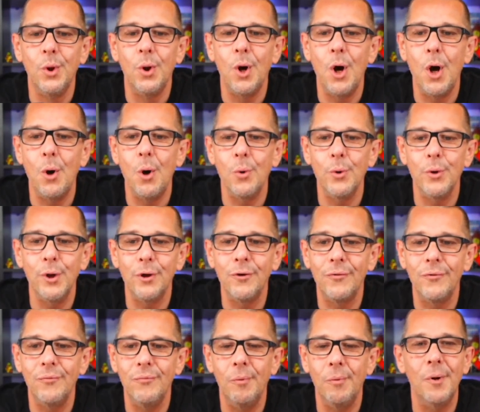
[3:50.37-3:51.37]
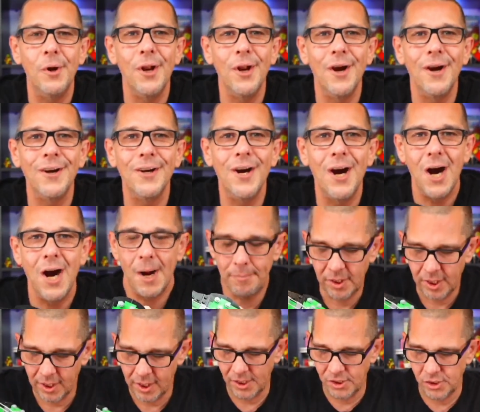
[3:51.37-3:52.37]
auch nichts, wo man ein Kabel
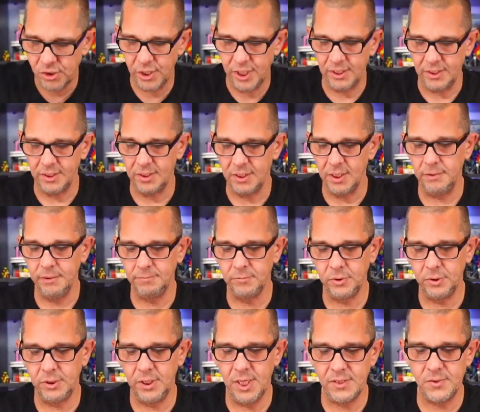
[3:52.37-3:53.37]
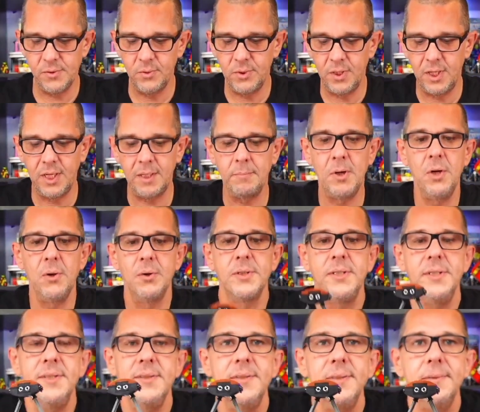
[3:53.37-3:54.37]
reinstecken kann. Dazu kriegt man noch
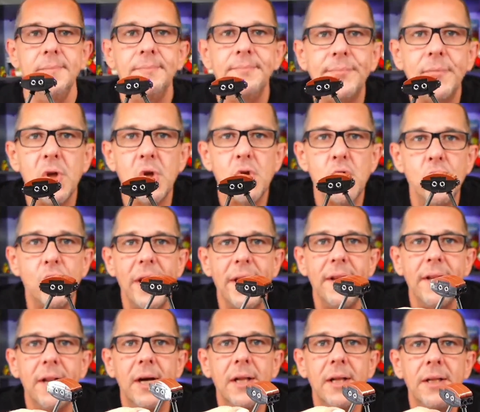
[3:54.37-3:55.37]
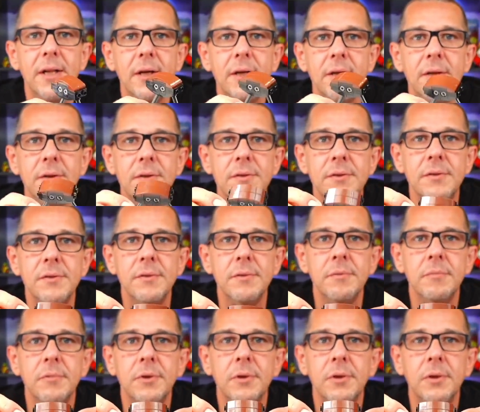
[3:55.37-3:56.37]
diesen Ständer, der ist
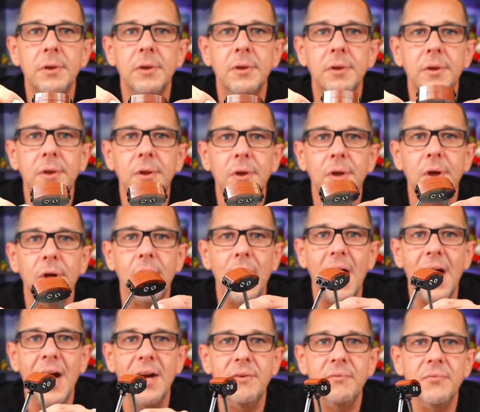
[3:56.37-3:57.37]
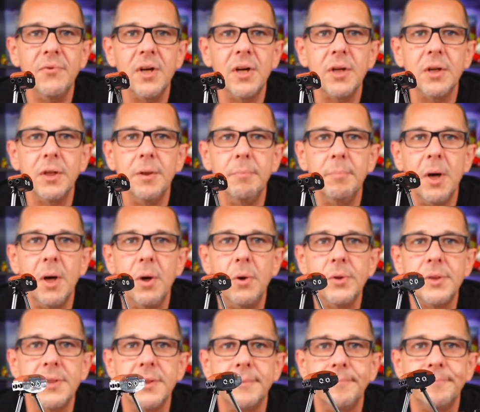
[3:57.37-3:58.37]
einfach
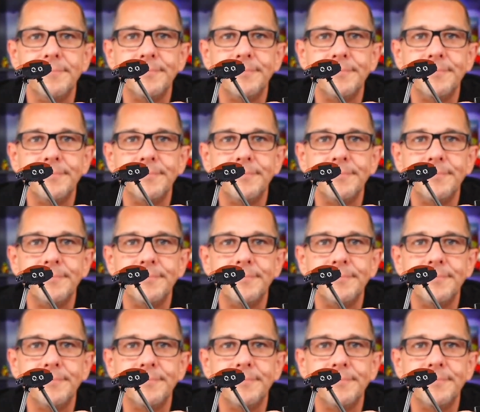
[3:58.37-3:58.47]
gebaut.